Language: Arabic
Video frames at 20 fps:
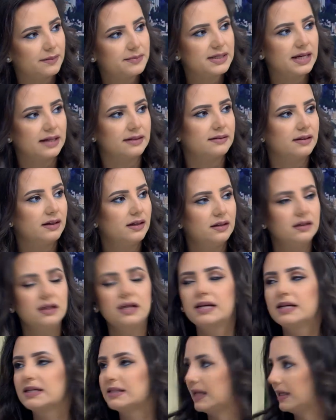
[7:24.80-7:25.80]
بساعتين
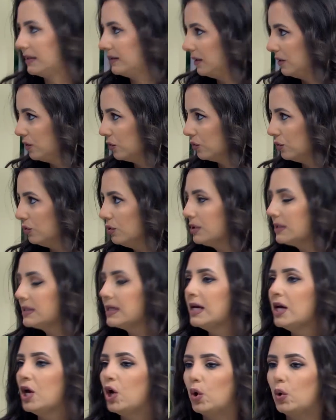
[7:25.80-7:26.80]
ساعتين ونص
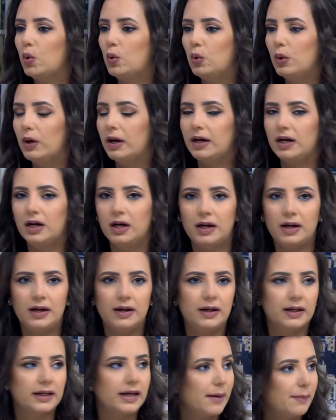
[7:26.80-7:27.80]
أوكي.
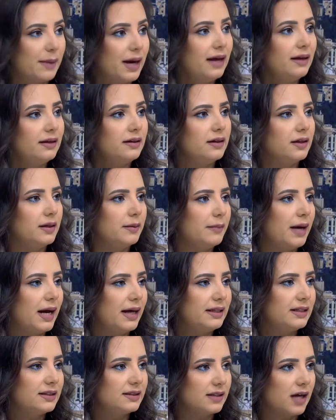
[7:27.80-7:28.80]
وكمان ما
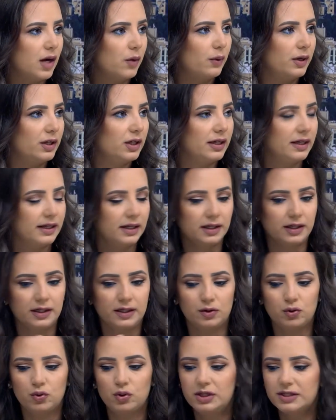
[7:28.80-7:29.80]
نتناول
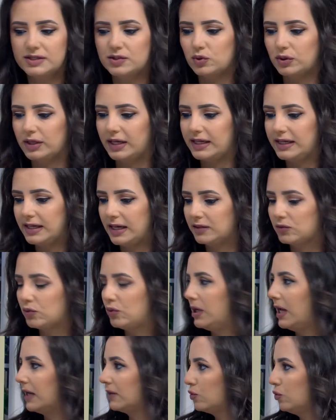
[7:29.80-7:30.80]
كل السكريات
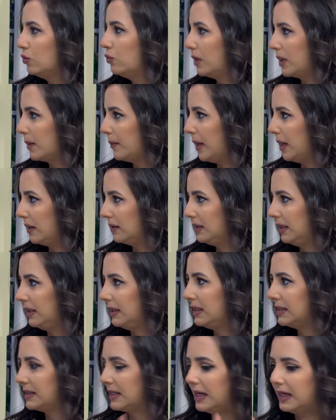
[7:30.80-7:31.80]
كلها تكون ورا بعض يعني
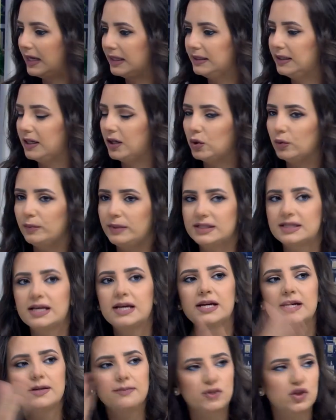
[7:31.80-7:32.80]
نعم. اذا اخذنا خبز
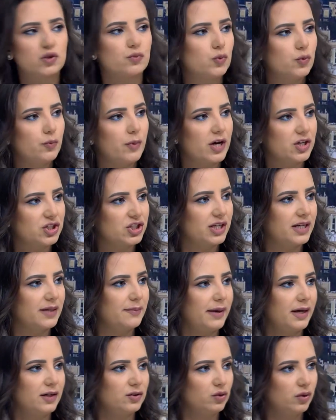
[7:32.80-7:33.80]
مش مباشره
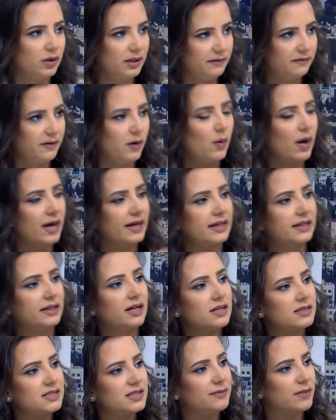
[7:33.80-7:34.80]
بعده الفواكه
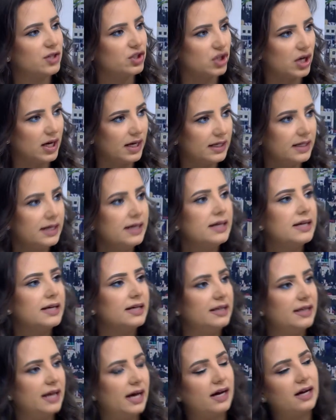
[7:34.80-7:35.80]
نعطي مجال
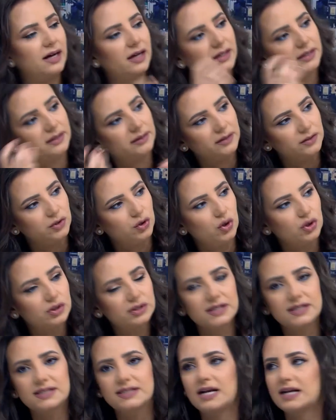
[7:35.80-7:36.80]

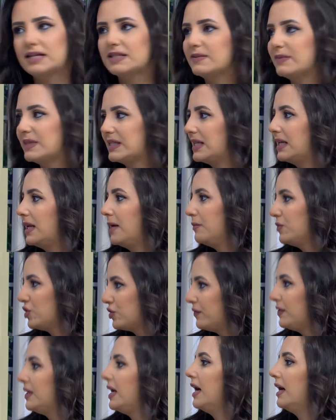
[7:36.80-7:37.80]
لنحط سناكس مثلا مش
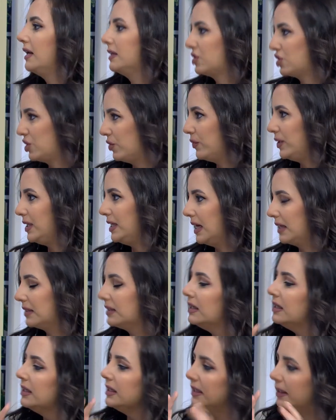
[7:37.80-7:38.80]
فيها نشويات
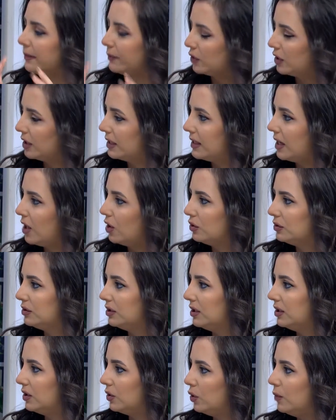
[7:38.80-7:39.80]
مم. ممكن ناخذ
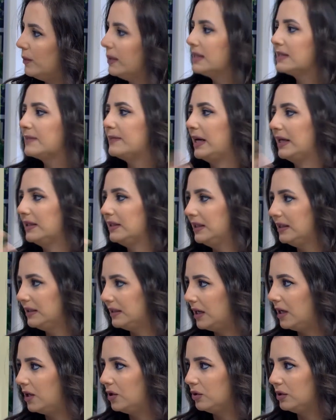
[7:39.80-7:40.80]
الخبز بعدين
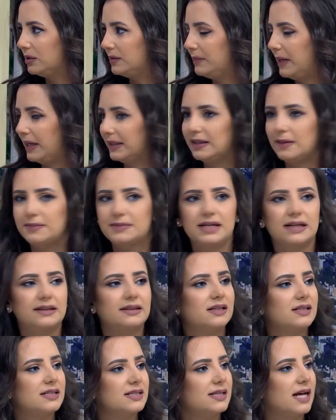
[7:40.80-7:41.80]
ناخذ بعدها
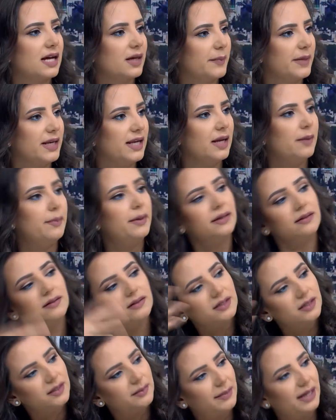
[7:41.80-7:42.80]
بساعتين سناك طبعا. من لبن
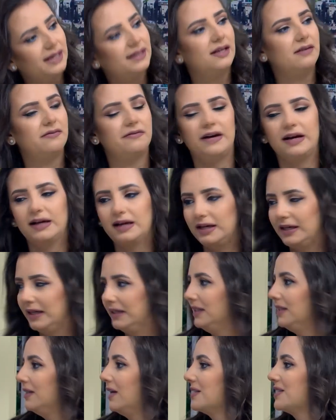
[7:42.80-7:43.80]
بعد الفاكهه
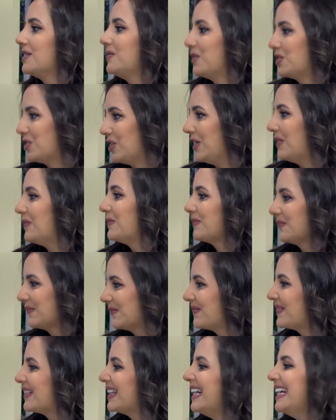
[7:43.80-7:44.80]
يعني نعطي مجال
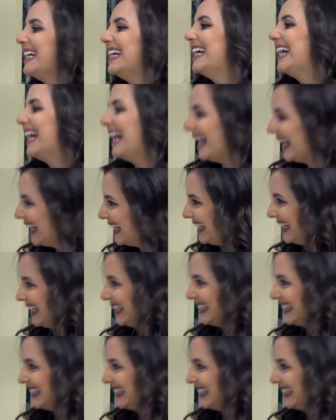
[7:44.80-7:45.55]
شكرا كثير ربنا